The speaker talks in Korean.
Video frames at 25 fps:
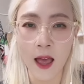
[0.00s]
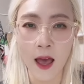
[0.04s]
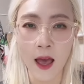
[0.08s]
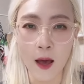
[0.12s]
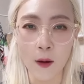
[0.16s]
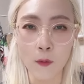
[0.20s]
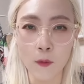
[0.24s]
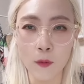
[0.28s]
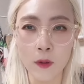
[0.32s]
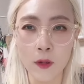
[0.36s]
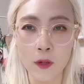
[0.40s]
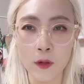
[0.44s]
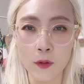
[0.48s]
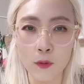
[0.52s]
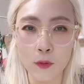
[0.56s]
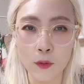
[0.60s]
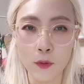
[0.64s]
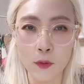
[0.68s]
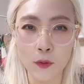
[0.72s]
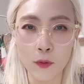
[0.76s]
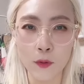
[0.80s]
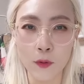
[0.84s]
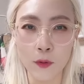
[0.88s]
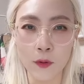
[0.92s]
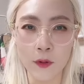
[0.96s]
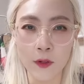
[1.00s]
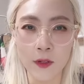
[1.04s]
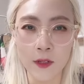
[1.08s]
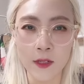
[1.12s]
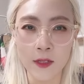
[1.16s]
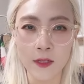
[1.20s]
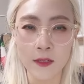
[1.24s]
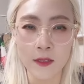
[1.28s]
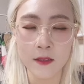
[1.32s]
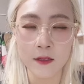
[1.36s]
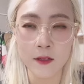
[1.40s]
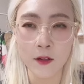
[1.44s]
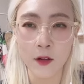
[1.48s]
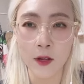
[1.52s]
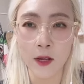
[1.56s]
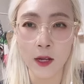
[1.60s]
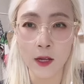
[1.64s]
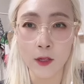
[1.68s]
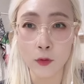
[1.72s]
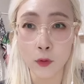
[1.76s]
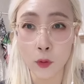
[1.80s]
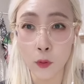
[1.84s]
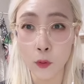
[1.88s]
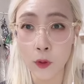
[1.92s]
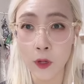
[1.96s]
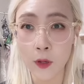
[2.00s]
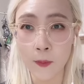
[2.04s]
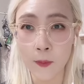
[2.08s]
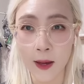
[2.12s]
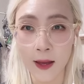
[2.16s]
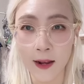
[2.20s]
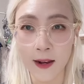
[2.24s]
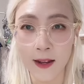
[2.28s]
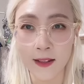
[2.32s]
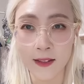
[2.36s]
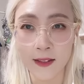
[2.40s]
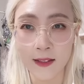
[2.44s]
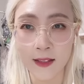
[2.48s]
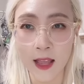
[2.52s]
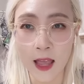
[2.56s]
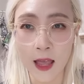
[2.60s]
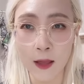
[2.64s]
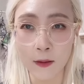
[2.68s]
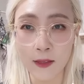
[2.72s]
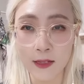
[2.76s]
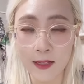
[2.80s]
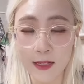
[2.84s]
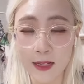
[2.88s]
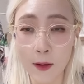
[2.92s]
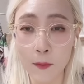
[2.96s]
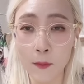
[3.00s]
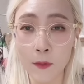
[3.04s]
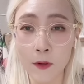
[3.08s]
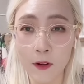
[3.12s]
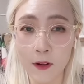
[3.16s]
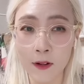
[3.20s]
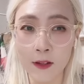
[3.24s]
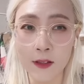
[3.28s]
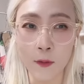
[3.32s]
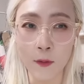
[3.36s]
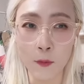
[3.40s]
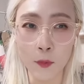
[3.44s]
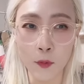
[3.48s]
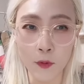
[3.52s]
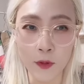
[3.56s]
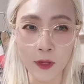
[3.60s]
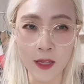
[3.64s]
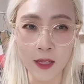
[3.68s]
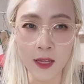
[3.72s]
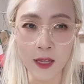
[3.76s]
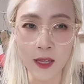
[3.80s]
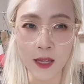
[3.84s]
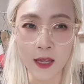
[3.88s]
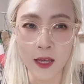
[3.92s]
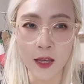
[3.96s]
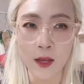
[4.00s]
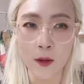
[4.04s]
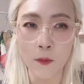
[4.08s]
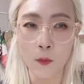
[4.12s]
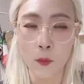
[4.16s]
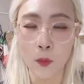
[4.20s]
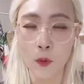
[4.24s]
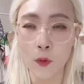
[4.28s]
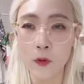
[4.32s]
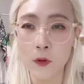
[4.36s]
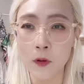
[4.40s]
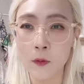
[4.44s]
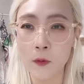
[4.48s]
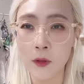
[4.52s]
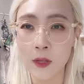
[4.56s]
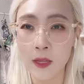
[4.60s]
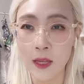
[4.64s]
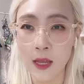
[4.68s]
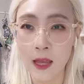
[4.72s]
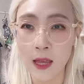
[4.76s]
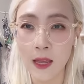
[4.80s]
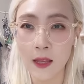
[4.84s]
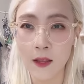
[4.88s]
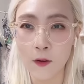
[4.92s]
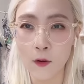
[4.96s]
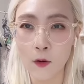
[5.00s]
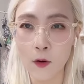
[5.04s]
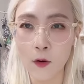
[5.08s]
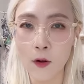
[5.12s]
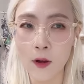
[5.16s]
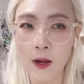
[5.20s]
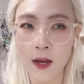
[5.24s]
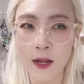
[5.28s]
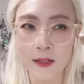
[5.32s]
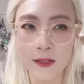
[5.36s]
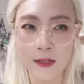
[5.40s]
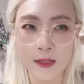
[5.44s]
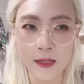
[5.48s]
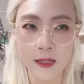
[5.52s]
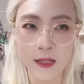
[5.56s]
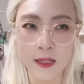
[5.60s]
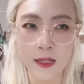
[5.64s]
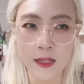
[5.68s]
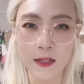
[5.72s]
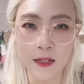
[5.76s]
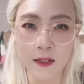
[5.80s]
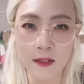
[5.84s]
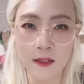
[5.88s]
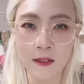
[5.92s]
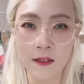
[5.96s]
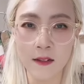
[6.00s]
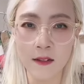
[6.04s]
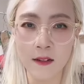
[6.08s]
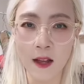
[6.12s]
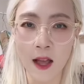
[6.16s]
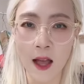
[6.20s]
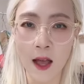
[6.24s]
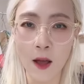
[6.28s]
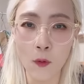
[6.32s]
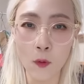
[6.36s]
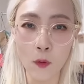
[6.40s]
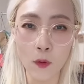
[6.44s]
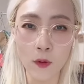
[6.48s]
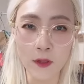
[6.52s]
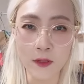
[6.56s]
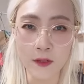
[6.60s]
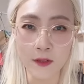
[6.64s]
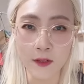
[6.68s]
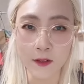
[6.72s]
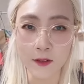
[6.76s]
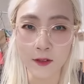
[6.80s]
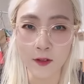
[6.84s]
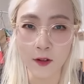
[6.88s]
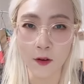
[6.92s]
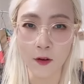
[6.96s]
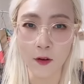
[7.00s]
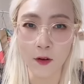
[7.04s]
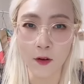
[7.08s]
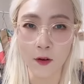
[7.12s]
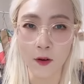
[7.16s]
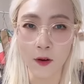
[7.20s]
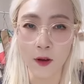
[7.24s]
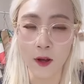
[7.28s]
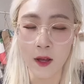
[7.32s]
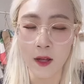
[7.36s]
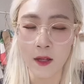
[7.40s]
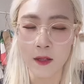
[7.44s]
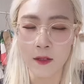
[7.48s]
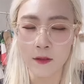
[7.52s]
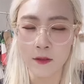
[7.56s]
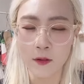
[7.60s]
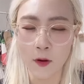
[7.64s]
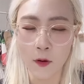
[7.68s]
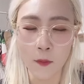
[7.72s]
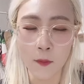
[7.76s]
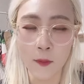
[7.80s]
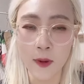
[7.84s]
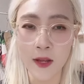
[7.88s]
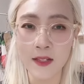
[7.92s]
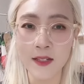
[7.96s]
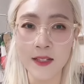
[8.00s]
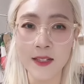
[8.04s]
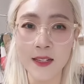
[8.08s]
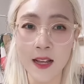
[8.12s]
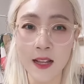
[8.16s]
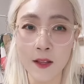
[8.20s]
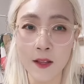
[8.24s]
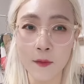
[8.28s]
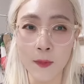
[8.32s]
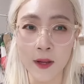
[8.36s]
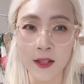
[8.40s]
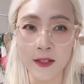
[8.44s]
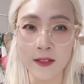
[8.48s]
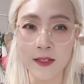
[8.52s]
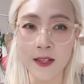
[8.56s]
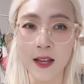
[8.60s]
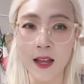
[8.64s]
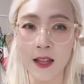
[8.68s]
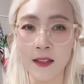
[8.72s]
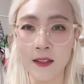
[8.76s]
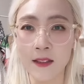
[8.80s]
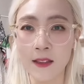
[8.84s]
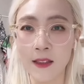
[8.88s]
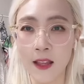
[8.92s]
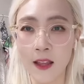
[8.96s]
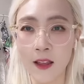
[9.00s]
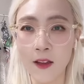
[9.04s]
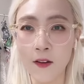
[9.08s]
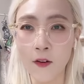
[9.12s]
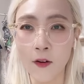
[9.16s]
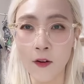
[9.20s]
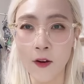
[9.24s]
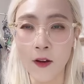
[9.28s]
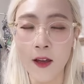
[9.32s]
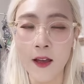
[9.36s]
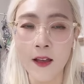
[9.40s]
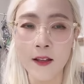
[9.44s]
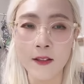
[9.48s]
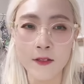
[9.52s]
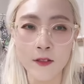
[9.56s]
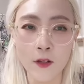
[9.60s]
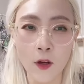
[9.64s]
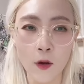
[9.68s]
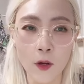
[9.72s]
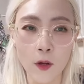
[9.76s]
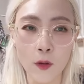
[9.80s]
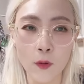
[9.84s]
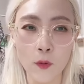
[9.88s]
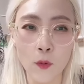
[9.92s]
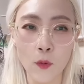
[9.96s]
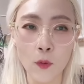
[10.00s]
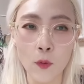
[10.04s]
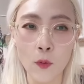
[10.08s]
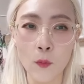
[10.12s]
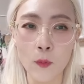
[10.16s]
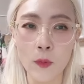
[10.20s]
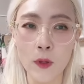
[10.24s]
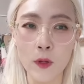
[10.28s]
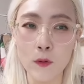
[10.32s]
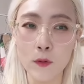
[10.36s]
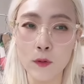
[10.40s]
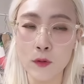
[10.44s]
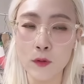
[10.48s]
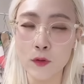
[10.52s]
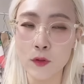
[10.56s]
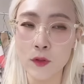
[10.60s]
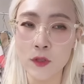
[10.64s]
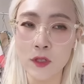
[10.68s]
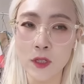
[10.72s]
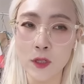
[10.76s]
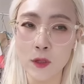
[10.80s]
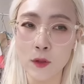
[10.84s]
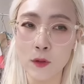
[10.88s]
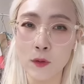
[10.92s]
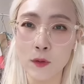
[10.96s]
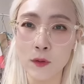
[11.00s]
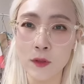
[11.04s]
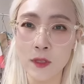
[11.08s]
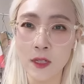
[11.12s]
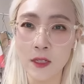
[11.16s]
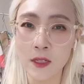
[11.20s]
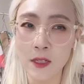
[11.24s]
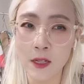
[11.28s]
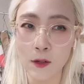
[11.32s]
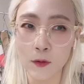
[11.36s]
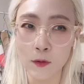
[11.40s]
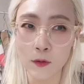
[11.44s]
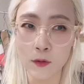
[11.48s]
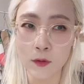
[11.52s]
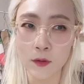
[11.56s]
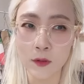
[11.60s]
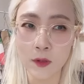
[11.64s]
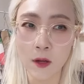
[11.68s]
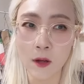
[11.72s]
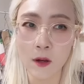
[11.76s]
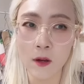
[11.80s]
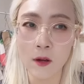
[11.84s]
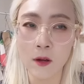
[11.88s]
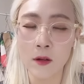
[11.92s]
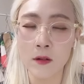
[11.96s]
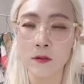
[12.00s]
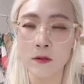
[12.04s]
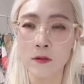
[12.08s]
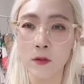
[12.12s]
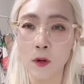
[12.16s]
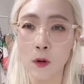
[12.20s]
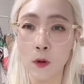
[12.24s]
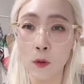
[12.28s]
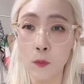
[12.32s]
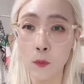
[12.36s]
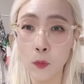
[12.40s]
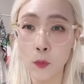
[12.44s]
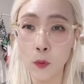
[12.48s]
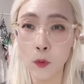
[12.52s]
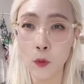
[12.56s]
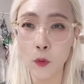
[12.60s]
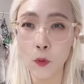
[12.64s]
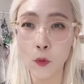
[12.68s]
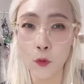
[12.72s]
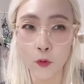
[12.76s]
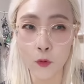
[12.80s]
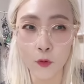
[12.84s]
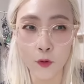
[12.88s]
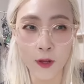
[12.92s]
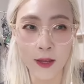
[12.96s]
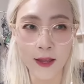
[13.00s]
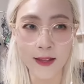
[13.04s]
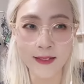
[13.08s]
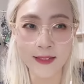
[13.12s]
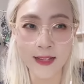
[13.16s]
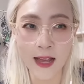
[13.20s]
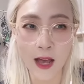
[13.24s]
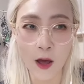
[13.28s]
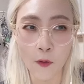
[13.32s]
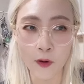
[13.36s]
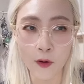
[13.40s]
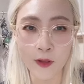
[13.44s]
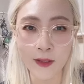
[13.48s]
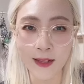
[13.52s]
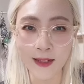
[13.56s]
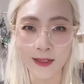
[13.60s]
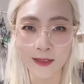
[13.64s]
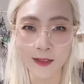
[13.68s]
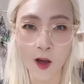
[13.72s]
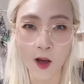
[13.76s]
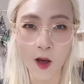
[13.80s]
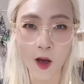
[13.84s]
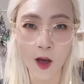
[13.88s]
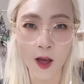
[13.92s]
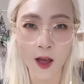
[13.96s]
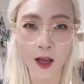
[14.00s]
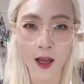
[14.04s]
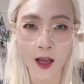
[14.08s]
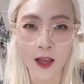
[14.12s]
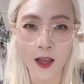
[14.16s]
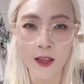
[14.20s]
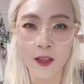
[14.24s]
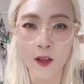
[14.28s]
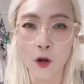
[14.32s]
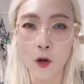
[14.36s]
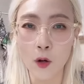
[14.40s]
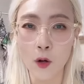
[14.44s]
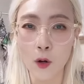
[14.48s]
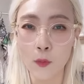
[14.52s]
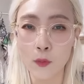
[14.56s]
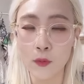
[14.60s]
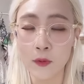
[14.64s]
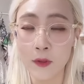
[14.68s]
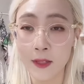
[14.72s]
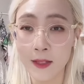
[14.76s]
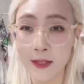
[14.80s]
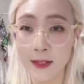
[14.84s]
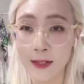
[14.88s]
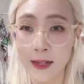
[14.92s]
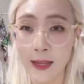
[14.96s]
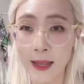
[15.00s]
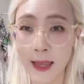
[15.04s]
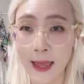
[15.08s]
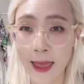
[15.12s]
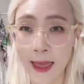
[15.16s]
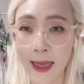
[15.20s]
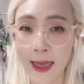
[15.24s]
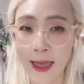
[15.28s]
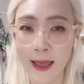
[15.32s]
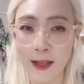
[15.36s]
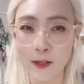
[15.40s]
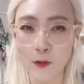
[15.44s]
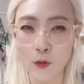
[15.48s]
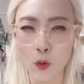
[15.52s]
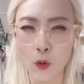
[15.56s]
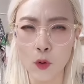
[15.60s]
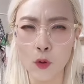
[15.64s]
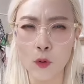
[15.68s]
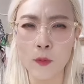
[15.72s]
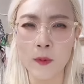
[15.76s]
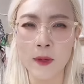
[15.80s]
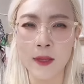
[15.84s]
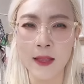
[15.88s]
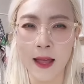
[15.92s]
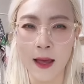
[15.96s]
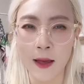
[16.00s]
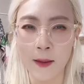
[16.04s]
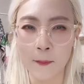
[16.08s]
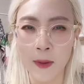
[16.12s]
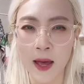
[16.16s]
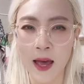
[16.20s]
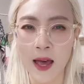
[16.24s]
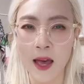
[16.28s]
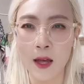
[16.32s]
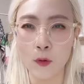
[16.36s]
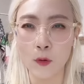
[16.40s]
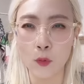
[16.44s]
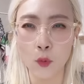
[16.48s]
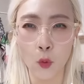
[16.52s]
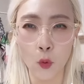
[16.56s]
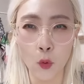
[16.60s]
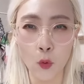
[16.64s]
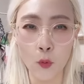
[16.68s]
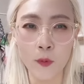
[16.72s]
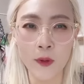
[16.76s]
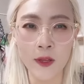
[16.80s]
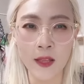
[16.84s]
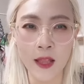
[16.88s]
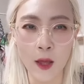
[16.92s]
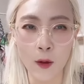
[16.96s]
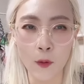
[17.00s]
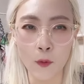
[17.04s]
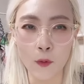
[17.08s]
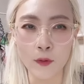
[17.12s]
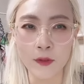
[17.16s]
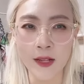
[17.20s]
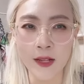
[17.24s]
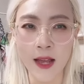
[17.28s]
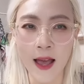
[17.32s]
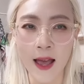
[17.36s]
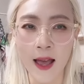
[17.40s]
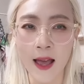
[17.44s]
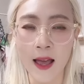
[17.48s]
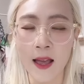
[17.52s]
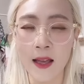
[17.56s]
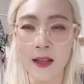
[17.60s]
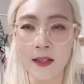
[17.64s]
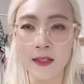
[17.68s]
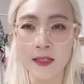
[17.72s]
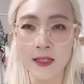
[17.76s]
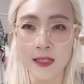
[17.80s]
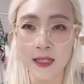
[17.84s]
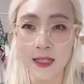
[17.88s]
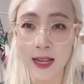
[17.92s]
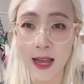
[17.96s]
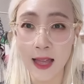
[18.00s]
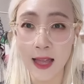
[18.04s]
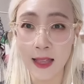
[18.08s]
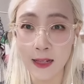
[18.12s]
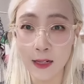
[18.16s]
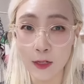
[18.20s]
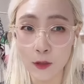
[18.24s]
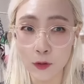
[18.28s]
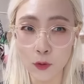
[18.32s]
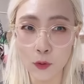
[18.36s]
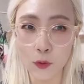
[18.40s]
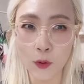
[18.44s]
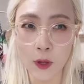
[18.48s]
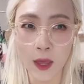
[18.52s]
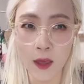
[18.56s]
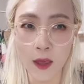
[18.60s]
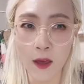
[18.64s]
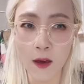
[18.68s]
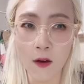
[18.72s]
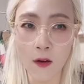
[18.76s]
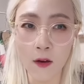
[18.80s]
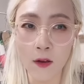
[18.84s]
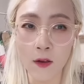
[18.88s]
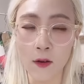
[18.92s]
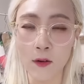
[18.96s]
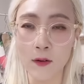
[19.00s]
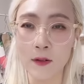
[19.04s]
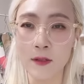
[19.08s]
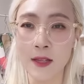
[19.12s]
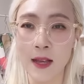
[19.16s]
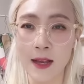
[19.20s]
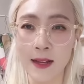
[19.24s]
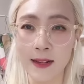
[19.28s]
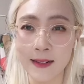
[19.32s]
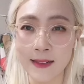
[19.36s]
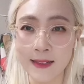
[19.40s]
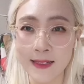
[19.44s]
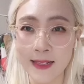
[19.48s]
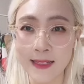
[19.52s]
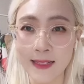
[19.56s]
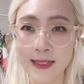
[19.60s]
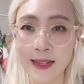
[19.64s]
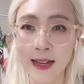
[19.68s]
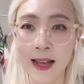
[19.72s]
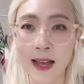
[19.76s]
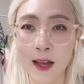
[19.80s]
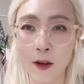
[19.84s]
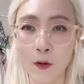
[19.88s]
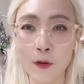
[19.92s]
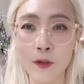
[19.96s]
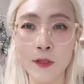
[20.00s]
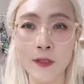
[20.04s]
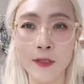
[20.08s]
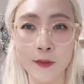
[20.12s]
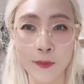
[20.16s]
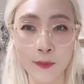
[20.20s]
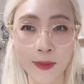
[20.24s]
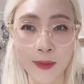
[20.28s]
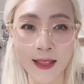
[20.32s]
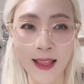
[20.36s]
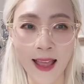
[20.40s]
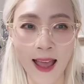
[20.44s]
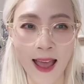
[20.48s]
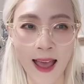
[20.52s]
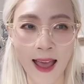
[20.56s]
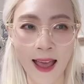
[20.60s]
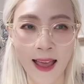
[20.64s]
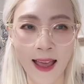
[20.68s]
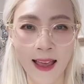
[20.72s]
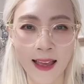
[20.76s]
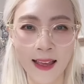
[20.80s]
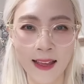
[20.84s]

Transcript: 아무래도 저희가 소위 말하는 엔잡러이다 보니 본업 이외에 여러 가지 일들을 하고 있어서 정말 시간이 많지 않은데요. 저희도 미국 주식 투자자로서 정보 공유의 차원에서 여러분들께 조금이나마 도움이 되고자 시간을 쪼개어 영상을 제작하고 있습니다.